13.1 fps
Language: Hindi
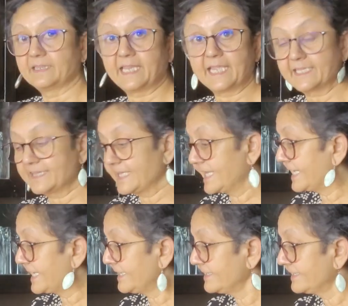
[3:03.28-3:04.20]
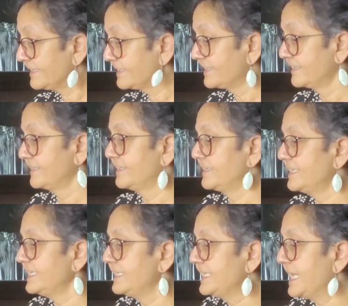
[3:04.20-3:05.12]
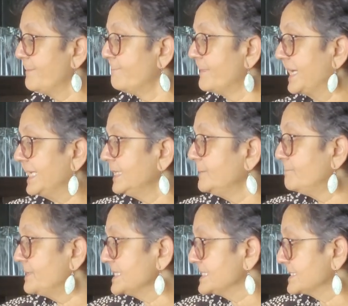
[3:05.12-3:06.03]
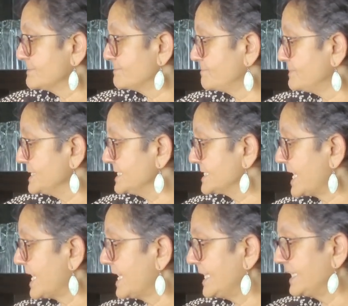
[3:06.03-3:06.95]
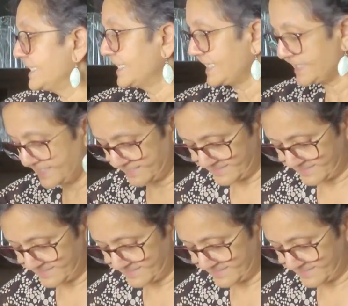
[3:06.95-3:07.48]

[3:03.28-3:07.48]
देखते हैं ये महीन पीस पीसा है कि नहीं